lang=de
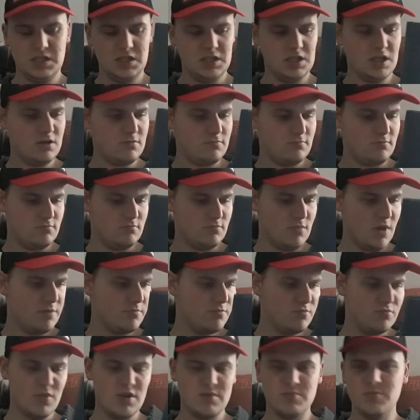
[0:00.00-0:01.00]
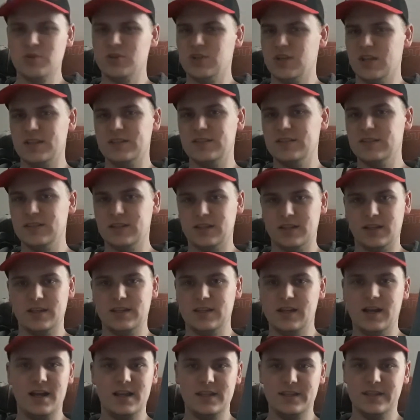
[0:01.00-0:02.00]
Ja, ich möchte jetzt nicht
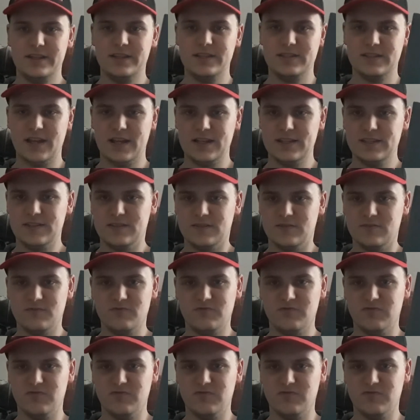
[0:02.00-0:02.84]
ja, jedes einzelne